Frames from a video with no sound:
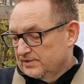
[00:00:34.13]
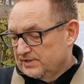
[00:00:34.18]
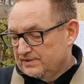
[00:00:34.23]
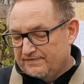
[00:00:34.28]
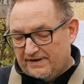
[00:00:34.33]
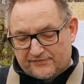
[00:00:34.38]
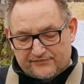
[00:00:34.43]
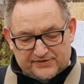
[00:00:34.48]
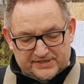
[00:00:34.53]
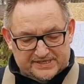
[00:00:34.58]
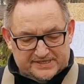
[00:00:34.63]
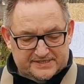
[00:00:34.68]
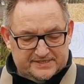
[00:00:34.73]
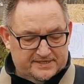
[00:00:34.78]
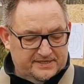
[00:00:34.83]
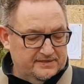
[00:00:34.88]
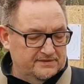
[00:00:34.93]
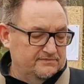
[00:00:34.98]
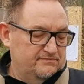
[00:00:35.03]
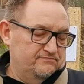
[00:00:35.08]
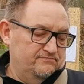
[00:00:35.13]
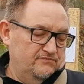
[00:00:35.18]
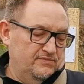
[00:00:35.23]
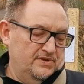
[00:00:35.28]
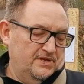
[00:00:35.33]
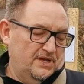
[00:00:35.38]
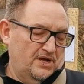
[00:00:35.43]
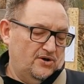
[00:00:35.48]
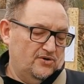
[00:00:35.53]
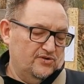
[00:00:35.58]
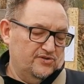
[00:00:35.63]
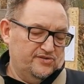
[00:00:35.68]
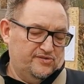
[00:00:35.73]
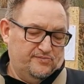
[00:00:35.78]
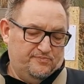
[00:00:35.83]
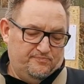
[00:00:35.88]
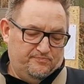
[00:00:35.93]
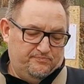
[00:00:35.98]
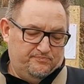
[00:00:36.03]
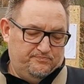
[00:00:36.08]
Die Waffe ist
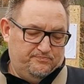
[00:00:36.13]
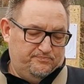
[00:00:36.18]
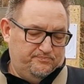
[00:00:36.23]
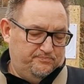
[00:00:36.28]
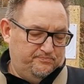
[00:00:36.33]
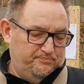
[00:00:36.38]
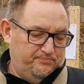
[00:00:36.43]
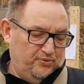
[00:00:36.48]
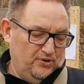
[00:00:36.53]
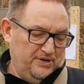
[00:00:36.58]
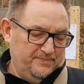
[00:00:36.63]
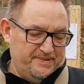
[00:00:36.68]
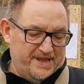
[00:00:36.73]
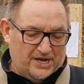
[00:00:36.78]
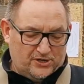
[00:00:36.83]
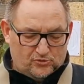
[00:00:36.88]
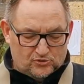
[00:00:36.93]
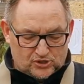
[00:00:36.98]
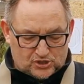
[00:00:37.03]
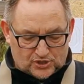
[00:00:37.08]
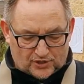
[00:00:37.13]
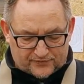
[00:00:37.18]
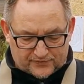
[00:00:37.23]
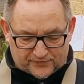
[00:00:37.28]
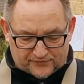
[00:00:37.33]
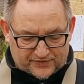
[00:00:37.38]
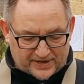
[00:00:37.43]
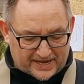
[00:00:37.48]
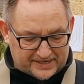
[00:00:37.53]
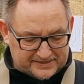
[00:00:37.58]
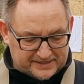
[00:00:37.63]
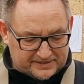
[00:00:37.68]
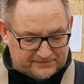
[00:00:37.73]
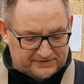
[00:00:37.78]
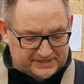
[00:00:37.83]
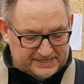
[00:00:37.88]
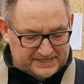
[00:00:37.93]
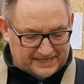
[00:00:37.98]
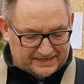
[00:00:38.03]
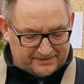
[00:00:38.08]
aus Polymerkunststoff gefertigt,
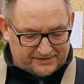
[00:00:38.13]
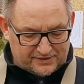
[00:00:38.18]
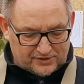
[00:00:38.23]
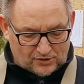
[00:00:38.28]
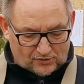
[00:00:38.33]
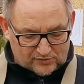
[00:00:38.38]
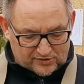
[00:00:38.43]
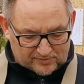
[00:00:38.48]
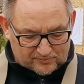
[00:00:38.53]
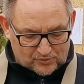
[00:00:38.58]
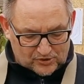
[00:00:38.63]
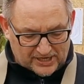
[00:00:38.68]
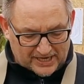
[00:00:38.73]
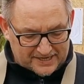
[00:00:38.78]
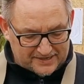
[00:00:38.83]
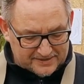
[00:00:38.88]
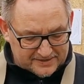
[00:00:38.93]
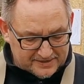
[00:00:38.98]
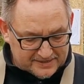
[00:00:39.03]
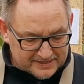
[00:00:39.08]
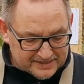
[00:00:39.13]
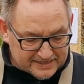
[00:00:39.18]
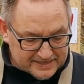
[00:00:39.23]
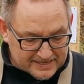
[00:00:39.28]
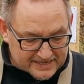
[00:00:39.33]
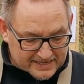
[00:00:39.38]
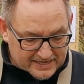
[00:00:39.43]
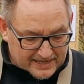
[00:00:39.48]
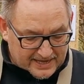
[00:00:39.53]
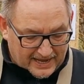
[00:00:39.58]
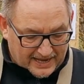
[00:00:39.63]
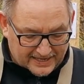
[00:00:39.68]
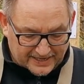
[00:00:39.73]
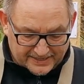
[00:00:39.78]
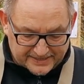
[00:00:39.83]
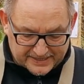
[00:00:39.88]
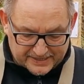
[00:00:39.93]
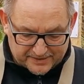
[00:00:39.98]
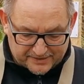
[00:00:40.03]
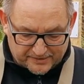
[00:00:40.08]
wie die ganzen Ghost-Modelle
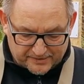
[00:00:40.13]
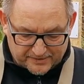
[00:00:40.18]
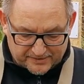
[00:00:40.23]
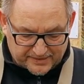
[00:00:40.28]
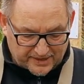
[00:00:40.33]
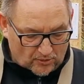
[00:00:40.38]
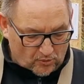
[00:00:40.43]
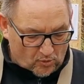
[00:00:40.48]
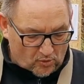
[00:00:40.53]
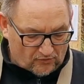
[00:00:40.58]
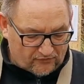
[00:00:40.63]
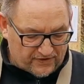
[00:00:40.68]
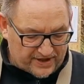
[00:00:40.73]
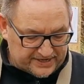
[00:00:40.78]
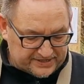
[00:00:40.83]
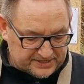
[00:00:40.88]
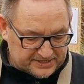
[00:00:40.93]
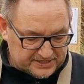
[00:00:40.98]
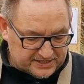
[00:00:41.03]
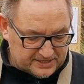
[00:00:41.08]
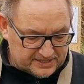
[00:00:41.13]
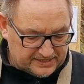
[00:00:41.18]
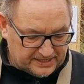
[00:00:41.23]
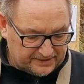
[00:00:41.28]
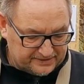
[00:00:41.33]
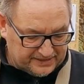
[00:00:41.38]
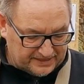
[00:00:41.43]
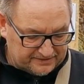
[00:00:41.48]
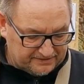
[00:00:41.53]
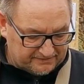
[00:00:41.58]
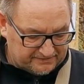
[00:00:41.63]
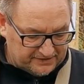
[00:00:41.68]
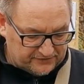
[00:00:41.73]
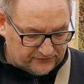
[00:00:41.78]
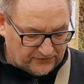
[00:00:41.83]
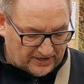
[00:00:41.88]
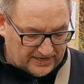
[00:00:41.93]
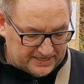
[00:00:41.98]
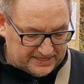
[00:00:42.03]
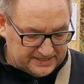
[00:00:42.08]
allerdings sehr hochwertig. Das Ganze sieht
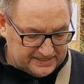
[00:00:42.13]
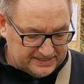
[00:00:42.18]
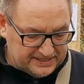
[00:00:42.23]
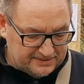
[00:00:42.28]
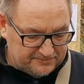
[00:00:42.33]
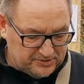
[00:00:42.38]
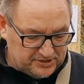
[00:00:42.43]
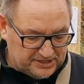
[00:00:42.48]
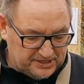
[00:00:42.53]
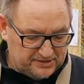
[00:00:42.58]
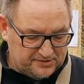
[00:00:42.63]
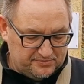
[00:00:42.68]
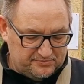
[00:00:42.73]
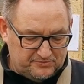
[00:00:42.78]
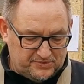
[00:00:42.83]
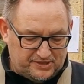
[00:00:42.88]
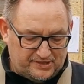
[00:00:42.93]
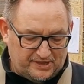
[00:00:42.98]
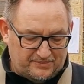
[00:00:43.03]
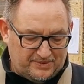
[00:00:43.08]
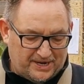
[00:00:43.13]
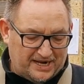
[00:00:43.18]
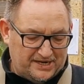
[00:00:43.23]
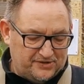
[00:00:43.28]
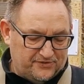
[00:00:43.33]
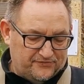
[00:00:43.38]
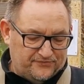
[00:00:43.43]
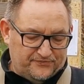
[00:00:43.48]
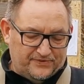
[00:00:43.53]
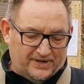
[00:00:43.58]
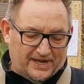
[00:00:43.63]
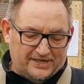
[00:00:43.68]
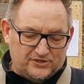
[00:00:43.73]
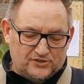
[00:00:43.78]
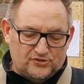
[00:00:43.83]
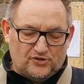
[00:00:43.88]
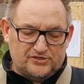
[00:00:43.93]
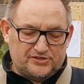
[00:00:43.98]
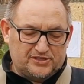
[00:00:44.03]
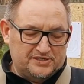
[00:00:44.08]
vor allen Dingen hier mit diesem, ich sag mal, ange
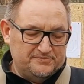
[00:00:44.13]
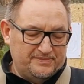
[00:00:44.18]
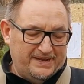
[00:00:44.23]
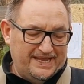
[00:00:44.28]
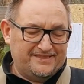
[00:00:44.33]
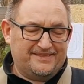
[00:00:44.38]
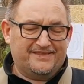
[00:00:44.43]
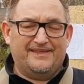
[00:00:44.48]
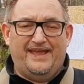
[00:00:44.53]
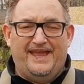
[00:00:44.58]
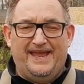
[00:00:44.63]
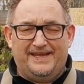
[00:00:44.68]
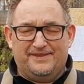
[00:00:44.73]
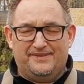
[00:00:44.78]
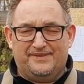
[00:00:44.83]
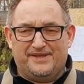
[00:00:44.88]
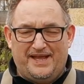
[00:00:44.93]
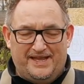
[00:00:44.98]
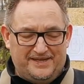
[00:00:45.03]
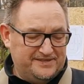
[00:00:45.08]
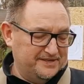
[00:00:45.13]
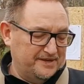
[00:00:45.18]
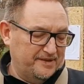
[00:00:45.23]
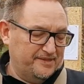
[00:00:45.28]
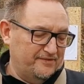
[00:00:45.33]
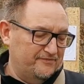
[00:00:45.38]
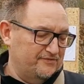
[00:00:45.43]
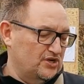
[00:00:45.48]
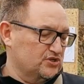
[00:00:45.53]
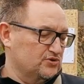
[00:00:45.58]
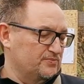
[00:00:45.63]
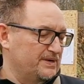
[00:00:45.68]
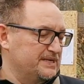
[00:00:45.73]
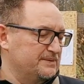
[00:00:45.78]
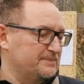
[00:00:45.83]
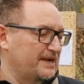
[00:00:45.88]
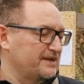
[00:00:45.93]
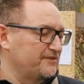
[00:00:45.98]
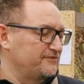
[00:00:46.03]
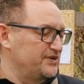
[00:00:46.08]
angedeuteten Hex-Cut, das haben wir ja schon mal in
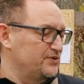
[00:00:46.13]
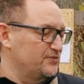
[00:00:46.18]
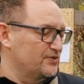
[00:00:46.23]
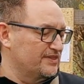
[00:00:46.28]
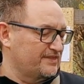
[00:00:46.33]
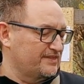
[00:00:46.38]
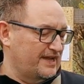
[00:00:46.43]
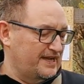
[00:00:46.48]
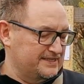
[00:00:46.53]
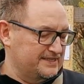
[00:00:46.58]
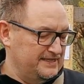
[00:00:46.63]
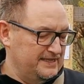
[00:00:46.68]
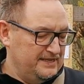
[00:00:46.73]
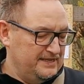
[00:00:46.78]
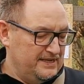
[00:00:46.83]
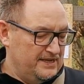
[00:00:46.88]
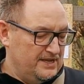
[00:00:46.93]
einem anderen Video gezeigt,